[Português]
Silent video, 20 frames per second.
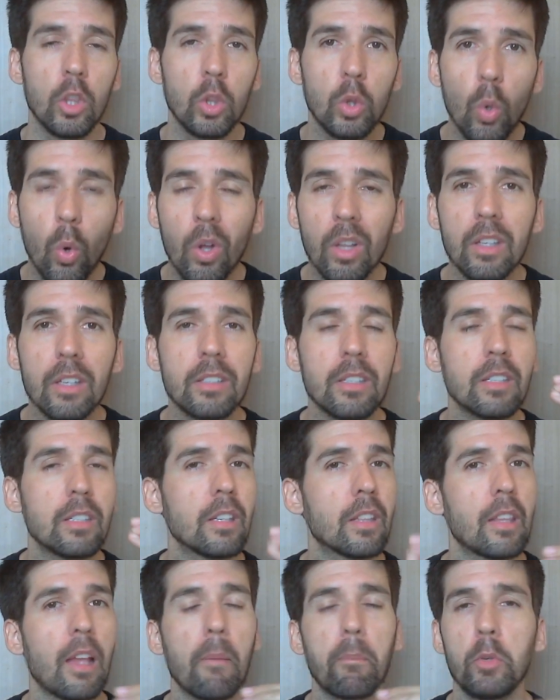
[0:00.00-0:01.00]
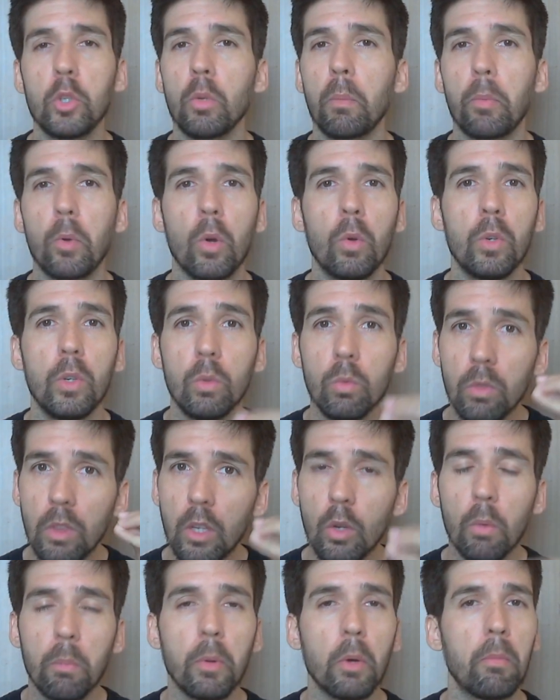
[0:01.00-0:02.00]
Todas as etapas do ProUni 1
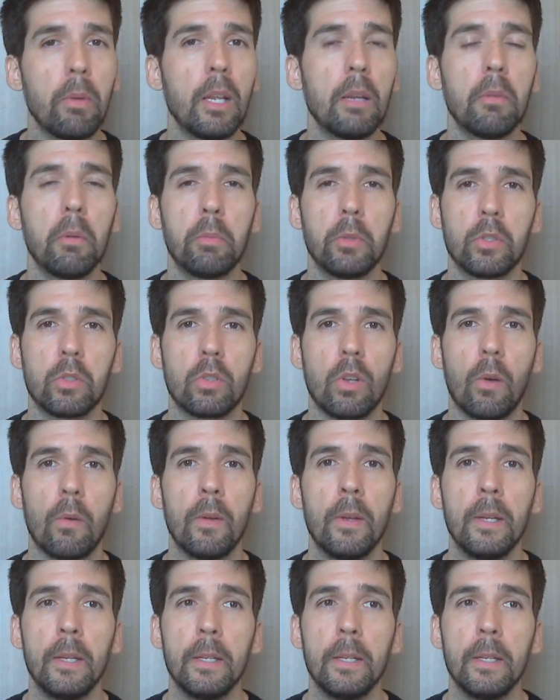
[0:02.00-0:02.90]
deu problema, pessoal.